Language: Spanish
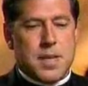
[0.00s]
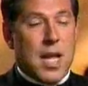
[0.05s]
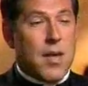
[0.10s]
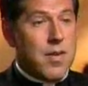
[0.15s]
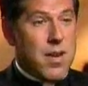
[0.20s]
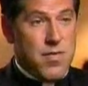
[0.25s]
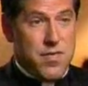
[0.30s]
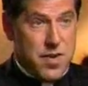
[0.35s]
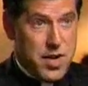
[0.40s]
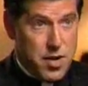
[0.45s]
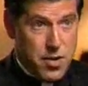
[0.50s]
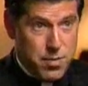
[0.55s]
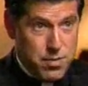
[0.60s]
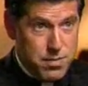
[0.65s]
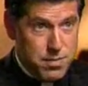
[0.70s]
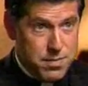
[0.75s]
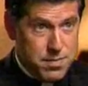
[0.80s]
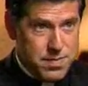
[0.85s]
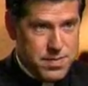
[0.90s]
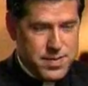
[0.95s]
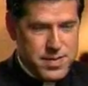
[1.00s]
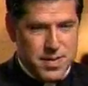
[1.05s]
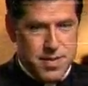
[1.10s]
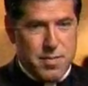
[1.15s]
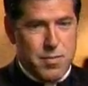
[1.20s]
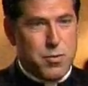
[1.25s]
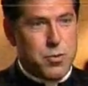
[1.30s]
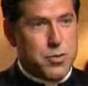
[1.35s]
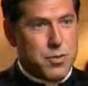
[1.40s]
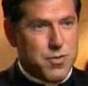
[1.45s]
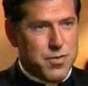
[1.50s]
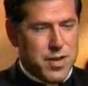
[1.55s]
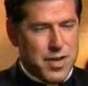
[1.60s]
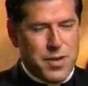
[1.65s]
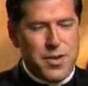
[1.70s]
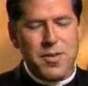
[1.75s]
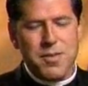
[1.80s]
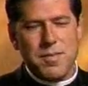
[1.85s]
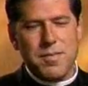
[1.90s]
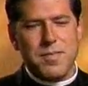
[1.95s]
que había frío, mucho
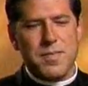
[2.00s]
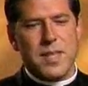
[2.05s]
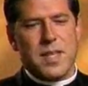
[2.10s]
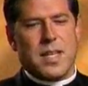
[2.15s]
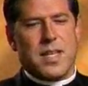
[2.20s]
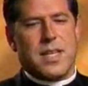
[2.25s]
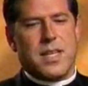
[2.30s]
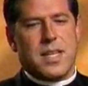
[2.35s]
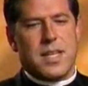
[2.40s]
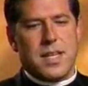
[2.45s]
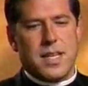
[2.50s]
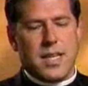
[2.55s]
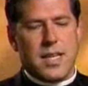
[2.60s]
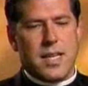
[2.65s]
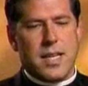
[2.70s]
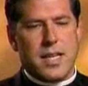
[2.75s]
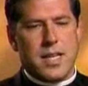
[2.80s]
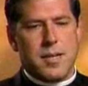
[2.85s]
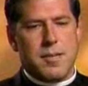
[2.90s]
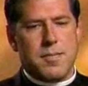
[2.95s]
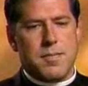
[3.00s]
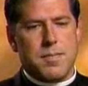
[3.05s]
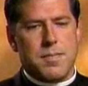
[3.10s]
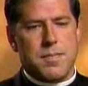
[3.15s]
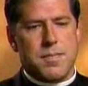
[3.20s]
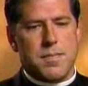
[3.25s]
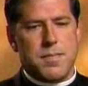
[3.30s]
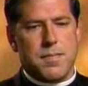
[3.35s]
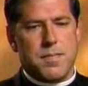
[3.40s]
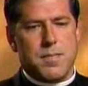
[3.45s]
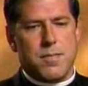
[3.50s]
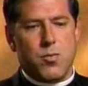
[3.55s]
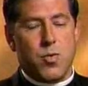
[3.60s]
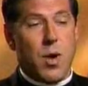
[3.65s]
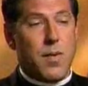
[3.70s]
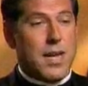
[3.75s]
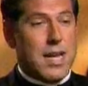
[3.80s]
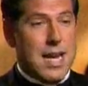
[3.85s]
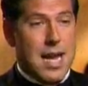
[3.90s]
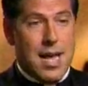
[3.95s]
frío. Eh,
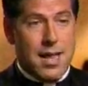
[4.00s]
no había